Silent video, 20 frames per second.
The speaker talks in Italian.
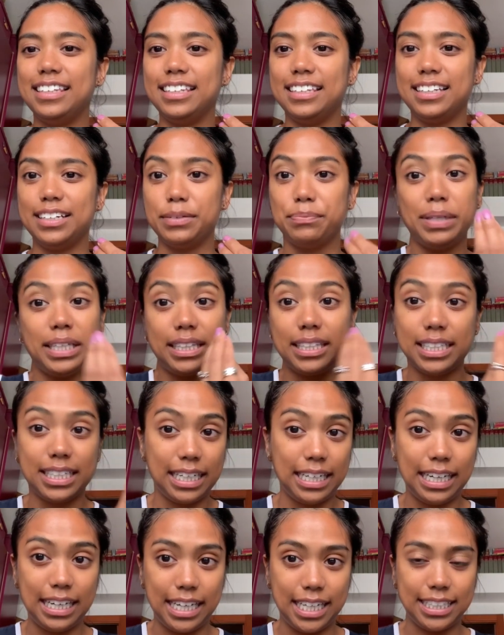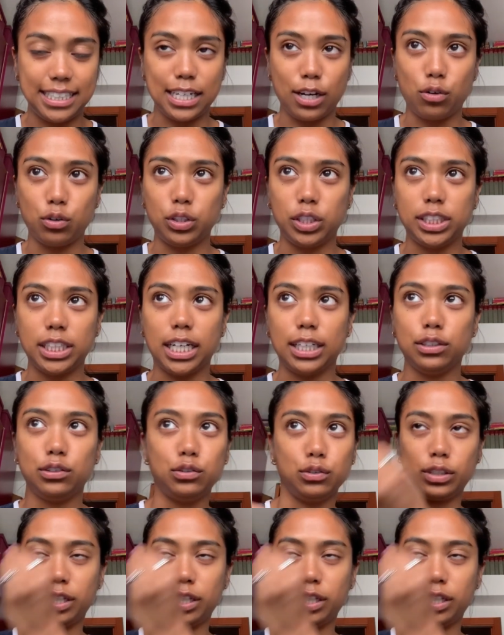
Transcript: Eh, mettere le lenti a contatto,